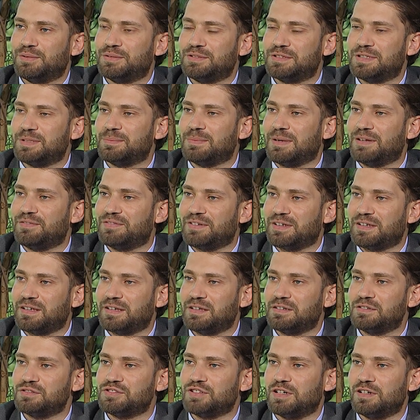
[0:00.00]
وانت بألف
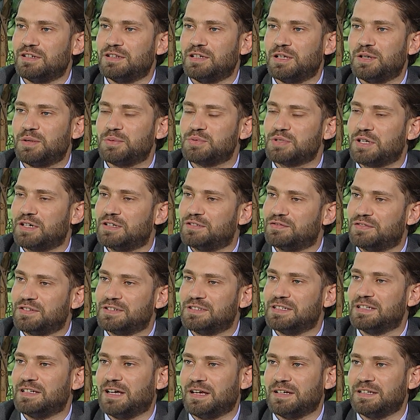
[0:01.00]
خير ان شاء الله وشهر
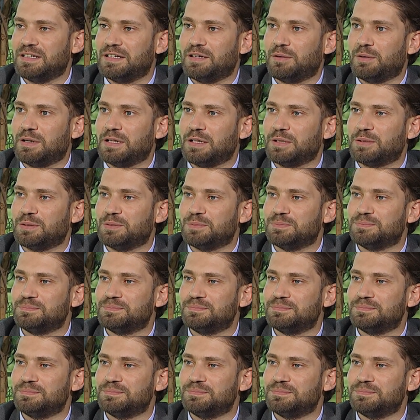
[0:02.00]
فضيل علينا وعليكم